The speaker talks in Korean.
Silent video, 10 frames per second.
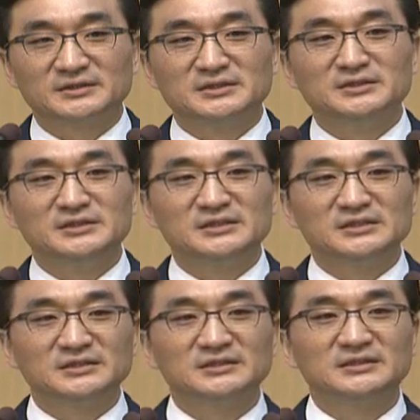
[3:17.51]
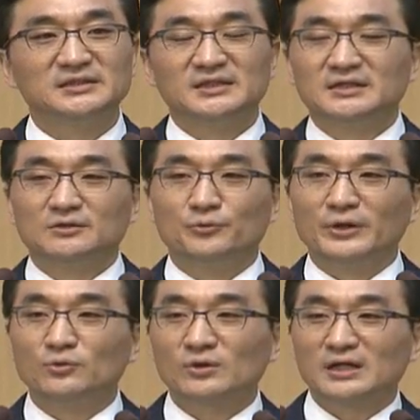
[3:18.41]
진실을
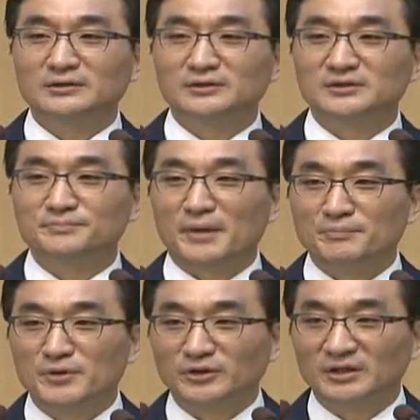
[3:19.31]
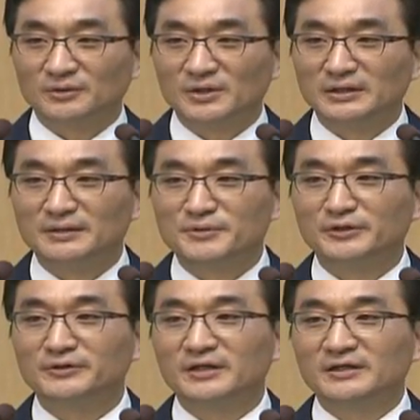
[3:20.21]
왜곡하는 것이 변명이라고
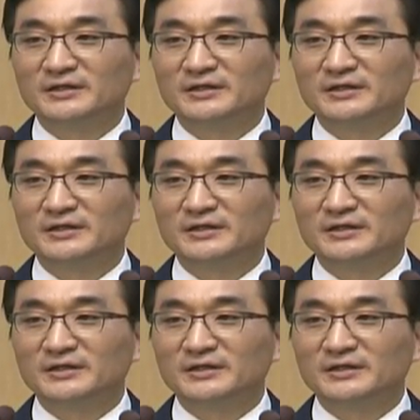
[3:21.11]
한다면